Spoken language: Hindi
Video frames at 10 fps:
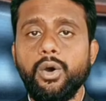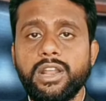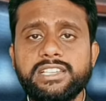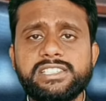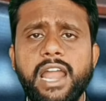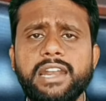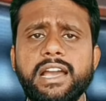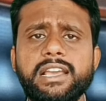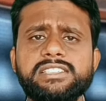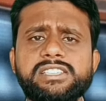और इस
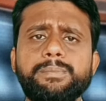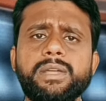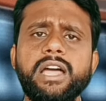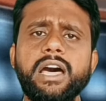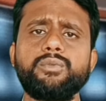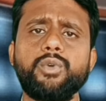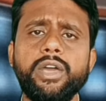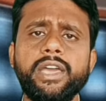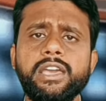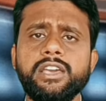घटना के जिम्मेदार
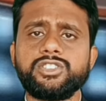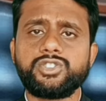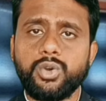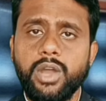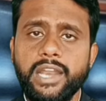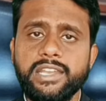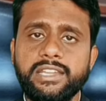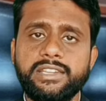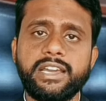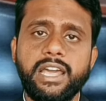वो हैं जो
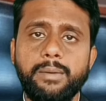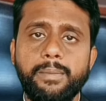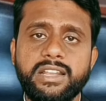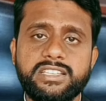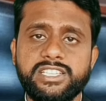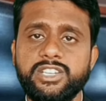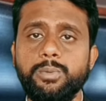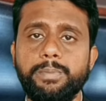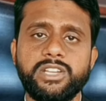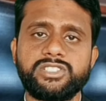गालियां देकर हमारे
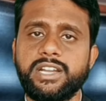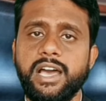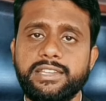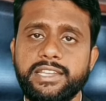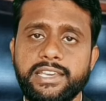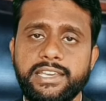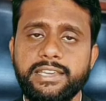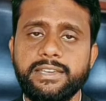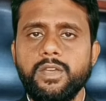सीनों पर चढ़ाते हैं